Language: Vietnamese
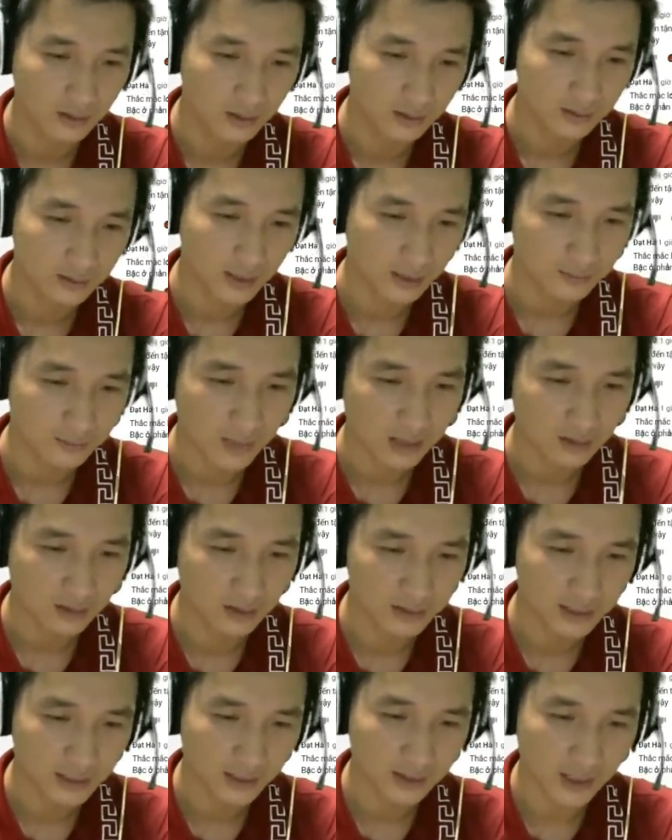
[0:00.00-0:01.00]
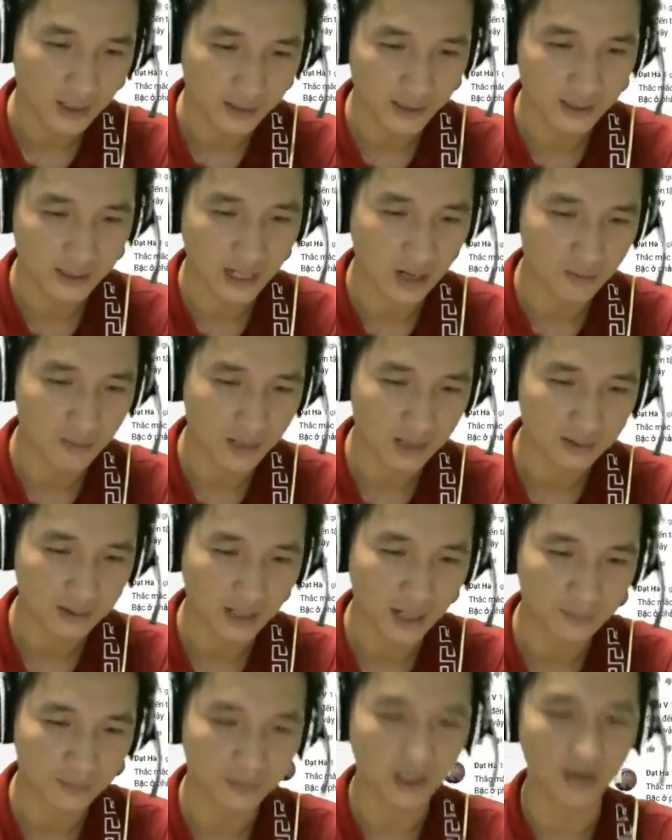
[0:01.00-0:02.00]
Thắc mắc lớn nhất là khi nào bác
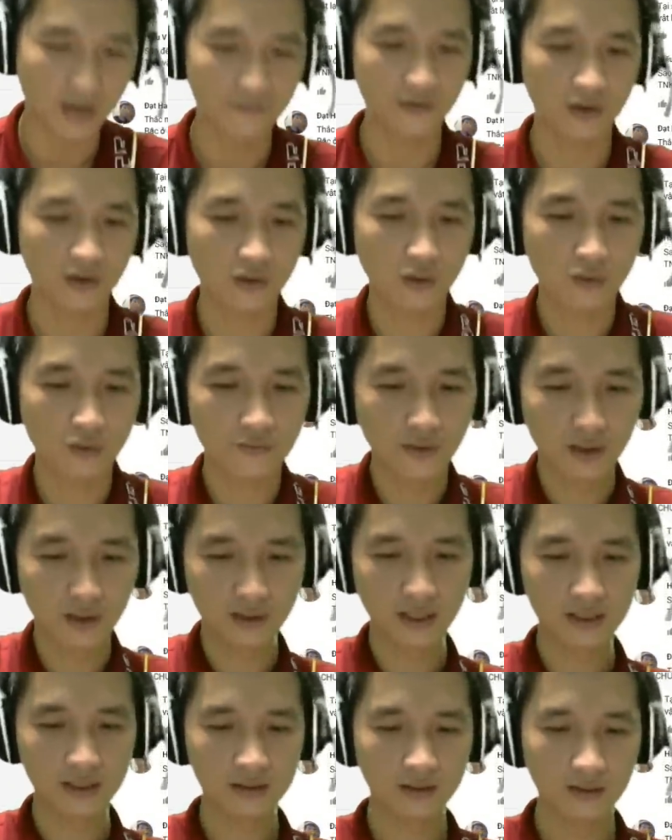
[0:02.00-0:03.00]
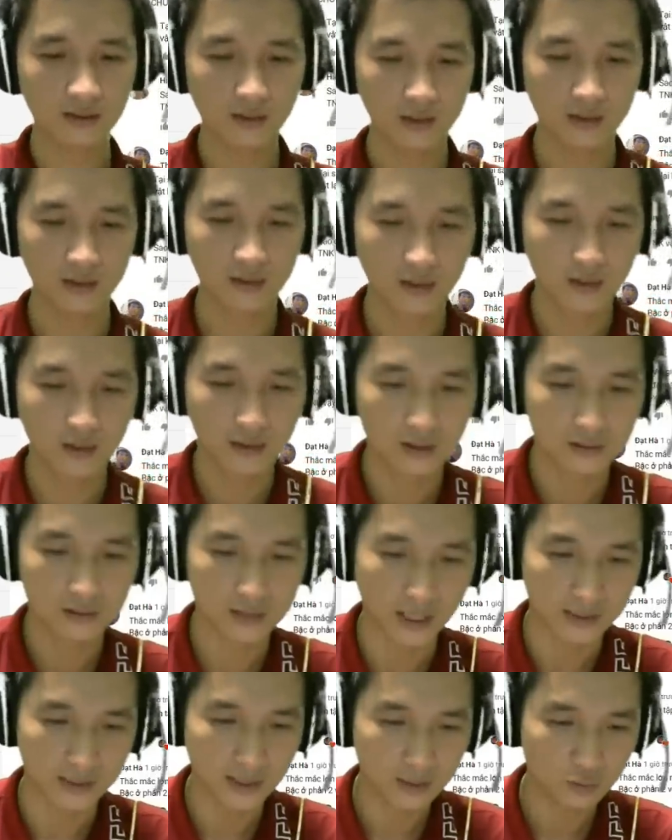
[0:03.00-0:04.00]
làm cái video phân tích
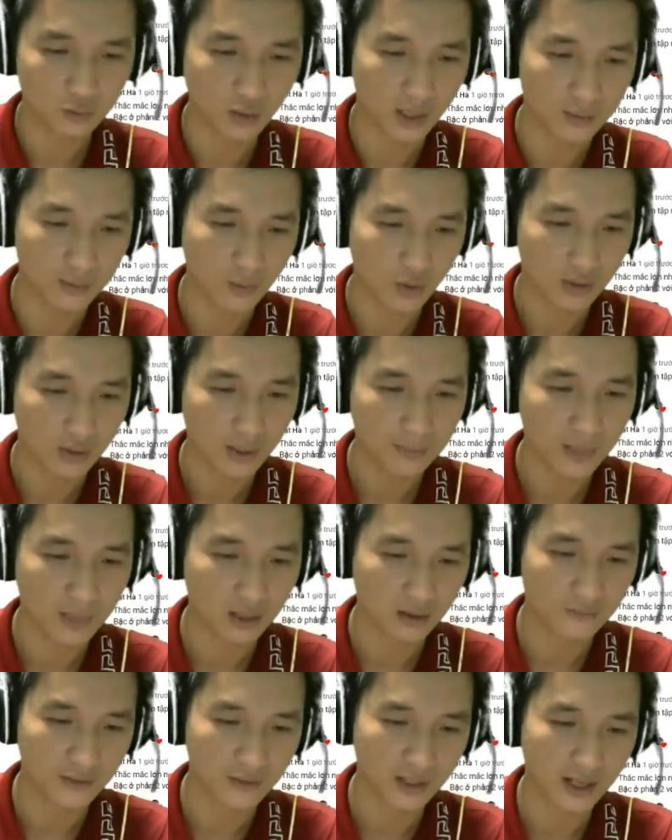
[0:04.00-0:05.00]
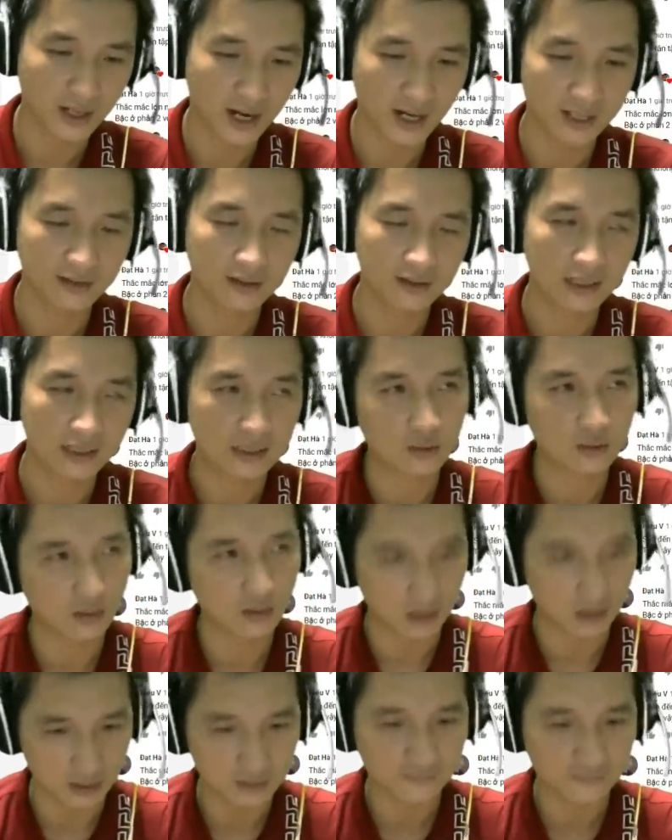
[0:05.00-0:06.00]
giải thích toàn bộ cấp bậc ở phần 2?
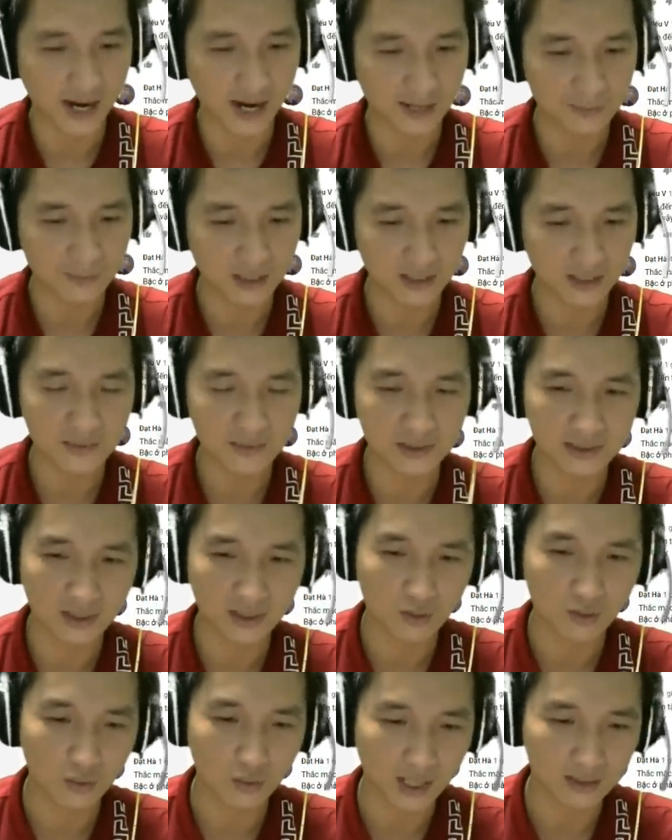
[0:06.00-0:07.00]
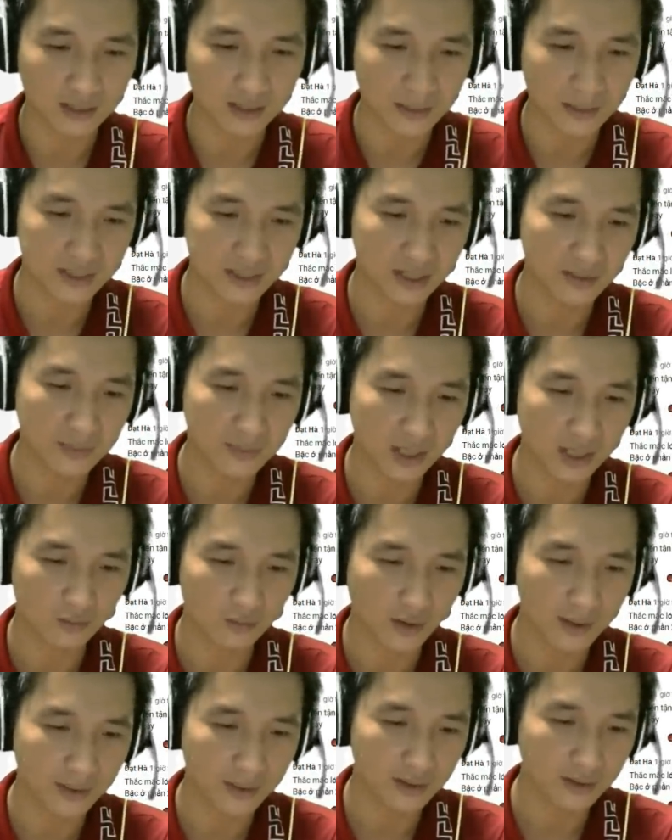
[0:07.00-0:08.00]
Vài bữa nữa mình sẽ cố gắng, tạm biệt, em bận
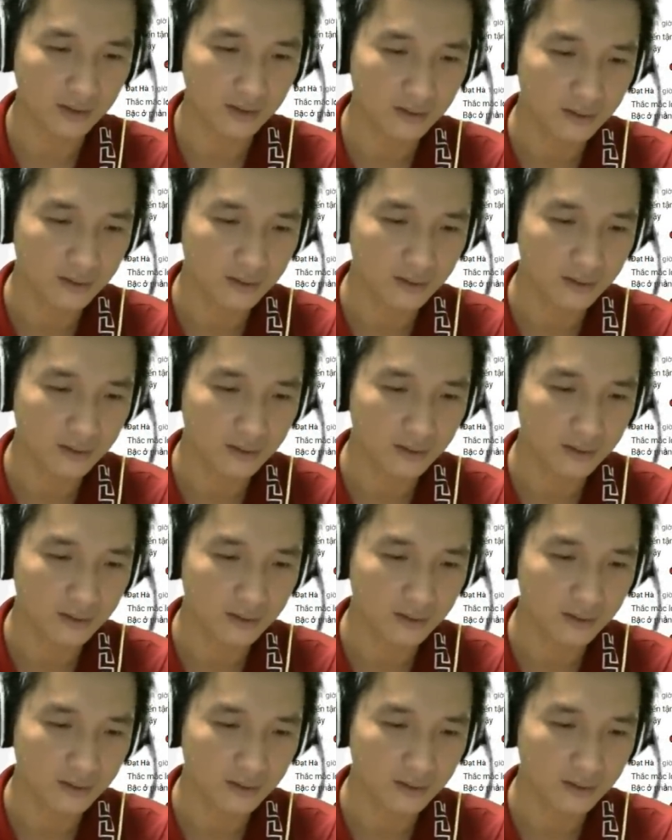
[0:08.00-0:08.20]
quá bạn ơi.